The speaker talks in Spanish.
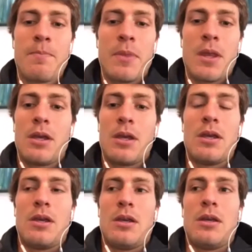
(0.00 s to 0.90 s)

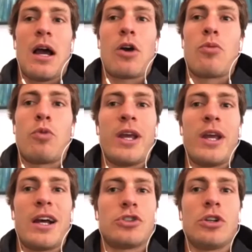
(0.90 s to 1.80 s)
y la
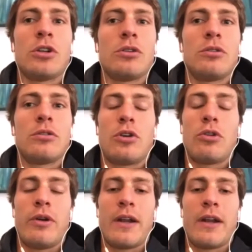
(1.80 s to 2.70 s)
comunicación con los
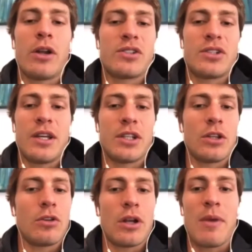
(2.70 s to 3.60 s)
entrenadores sigue
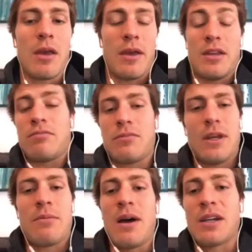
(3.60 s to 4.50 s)
siendo la misma, eh,
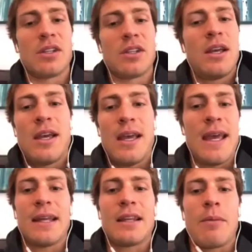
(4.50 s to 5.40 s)
es más, es
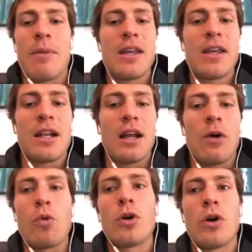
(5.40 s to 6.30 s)
hasta más y el
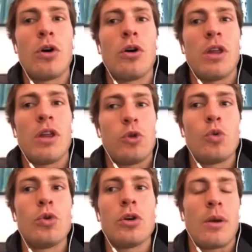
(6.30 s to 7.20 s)
laburo de
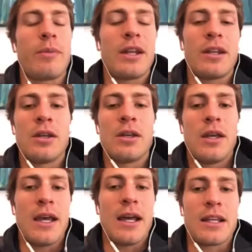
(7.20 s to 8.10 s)
estudio también
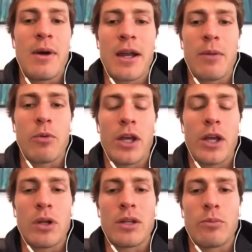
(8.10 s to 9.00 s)
hasta más que por ahí
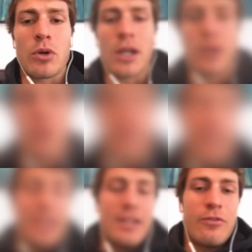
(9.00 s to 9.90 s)
una temporada regular.
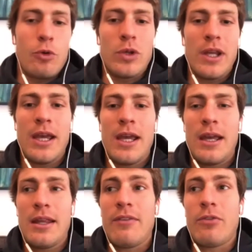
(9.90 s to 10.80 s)
Sí, disfruté,
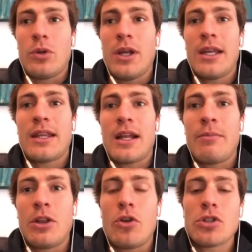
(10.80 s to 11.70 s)
disfruté estar en
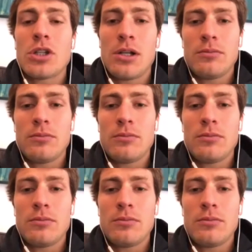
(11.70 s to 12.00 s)
Mendoza,